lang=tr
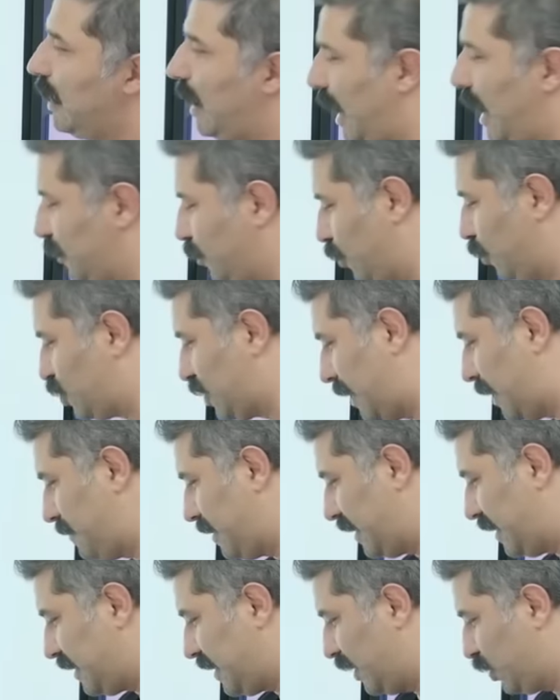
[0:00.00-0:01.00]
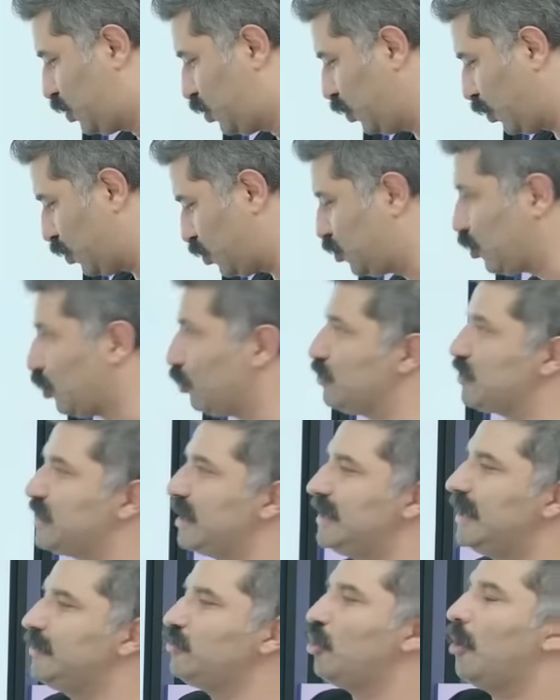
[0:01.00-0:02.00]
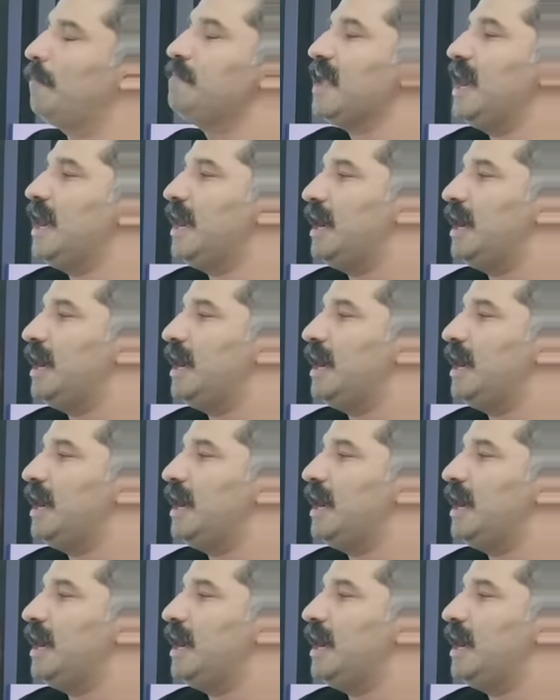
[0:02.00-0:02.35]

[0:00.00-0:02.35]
Haydi hocam geçiyoruz sorumuza. Ne diyor?